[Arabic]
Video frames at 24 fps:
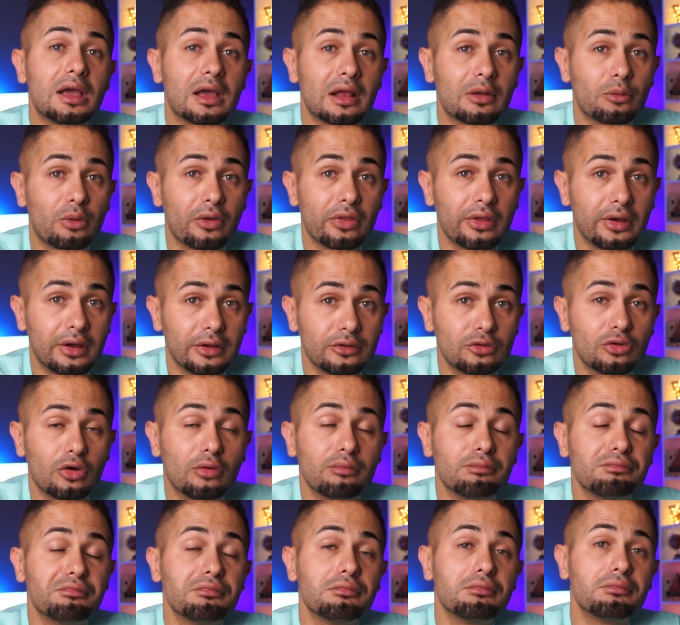الوضع
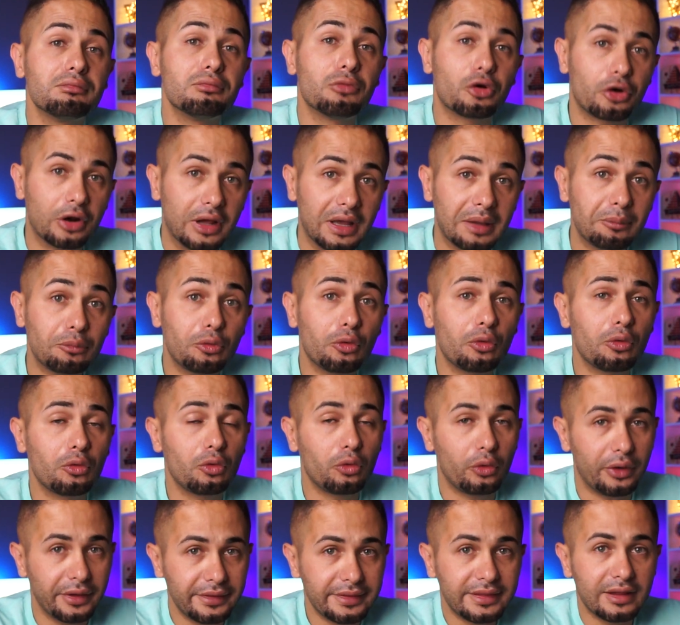عندهم مرعب
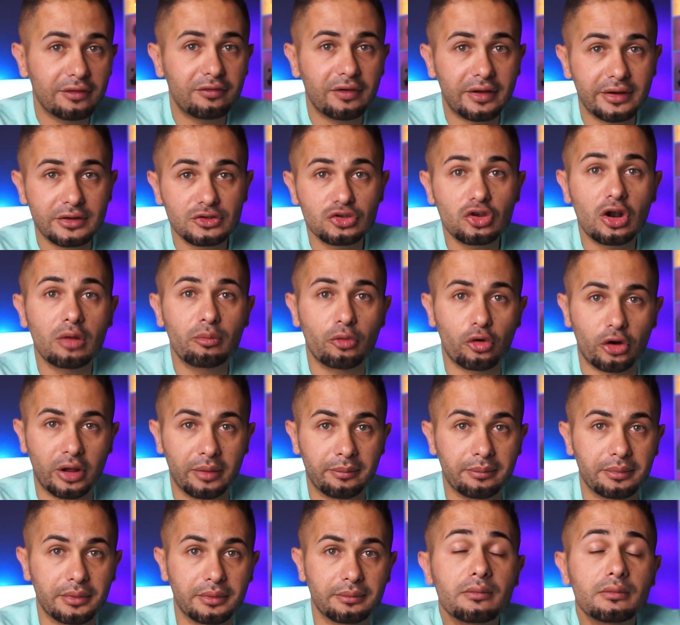وعندنا في اريزونا مرعب